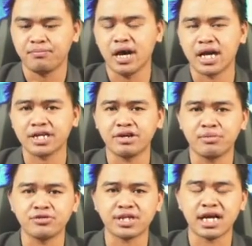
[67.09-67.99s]
Marajaw na
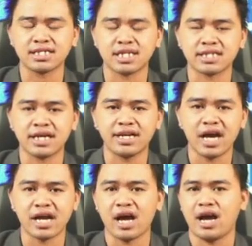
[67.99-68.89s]
buntag sa
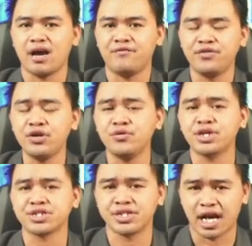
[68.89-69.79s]
tanang uh,
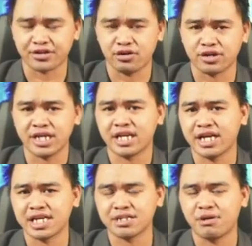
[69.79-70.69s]
viewers nato
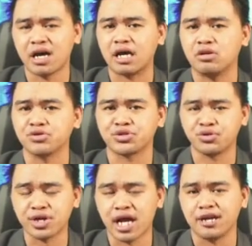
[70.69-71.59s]
gikan na sa mga
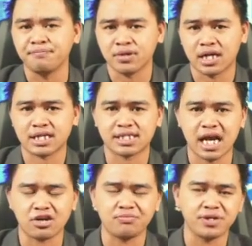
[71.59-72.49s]
kalungsuran nga
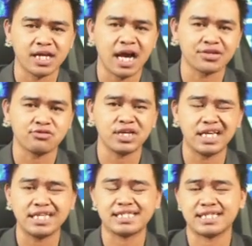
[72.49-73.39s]
sakop ning atong
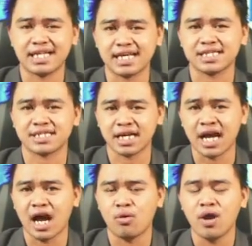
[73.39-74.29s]
isla sa
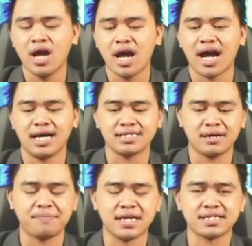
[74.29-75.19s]
Siargao, ang
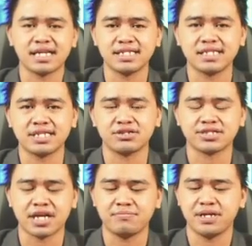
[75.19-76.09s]
Dapasan Isidro
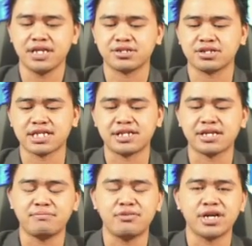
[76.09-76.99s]
San Benito
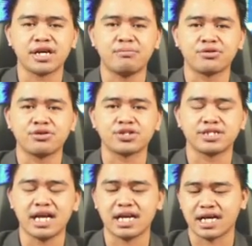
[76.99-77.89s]
Santa Monica
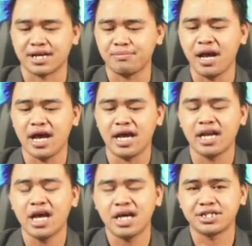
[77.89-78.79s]
Burgos del Carmen,
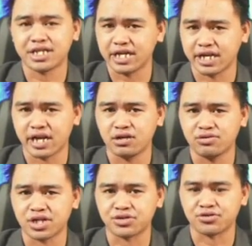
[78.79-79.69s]
General
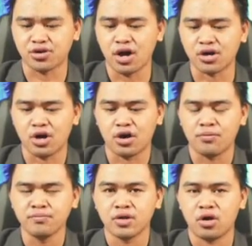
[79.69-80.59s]
Luna
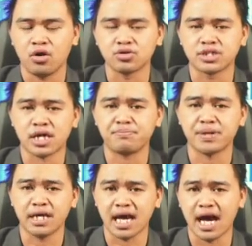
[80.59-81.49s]
Socorro og sa
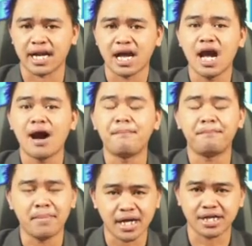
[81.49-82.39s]
Pilar.
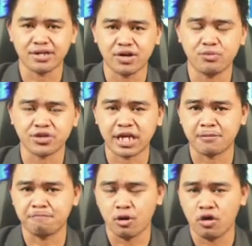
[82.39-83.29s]
Maradyo na
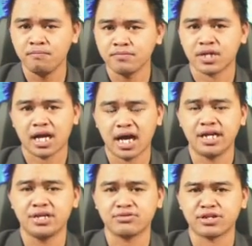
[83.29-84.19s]
buntag po
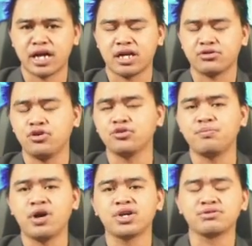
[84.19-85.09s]
kaninyong tanan. Good
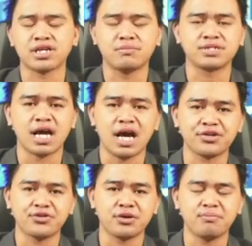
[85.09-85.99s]
morning usab sa
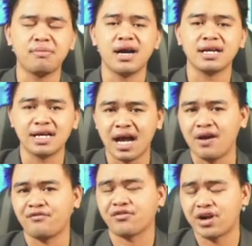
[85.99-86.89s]
atong
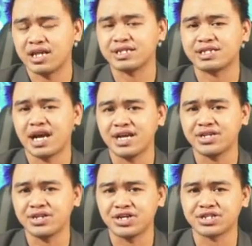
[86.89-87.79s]
mga
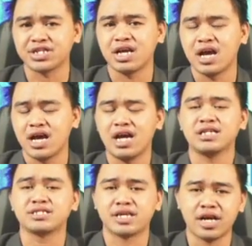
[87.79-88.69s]
frontliners
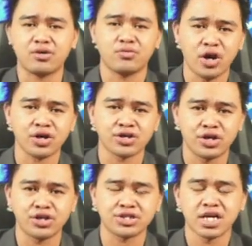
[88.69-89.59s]
healthcare
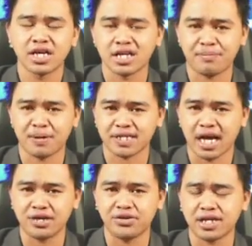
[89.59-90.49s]
workers nga
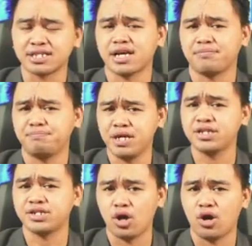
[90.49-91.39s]
padayon ng
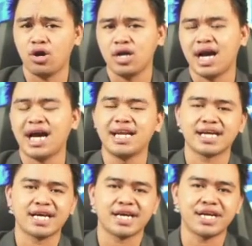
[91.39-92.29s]
serbisyo
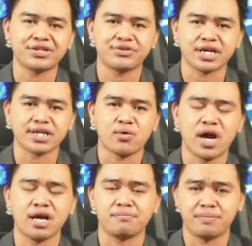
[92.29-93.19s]
alang na kanatong
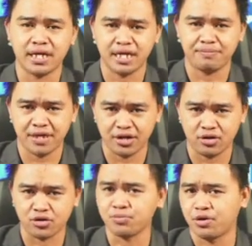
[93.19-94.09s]
katawhang
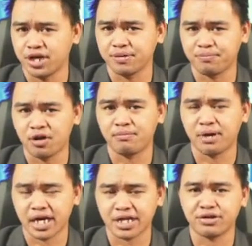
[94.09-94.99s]
Pilipino. Good morning po,
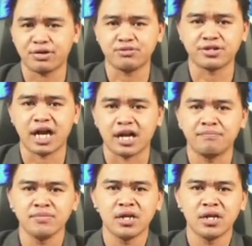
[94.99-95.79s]
Maradyo na buntag.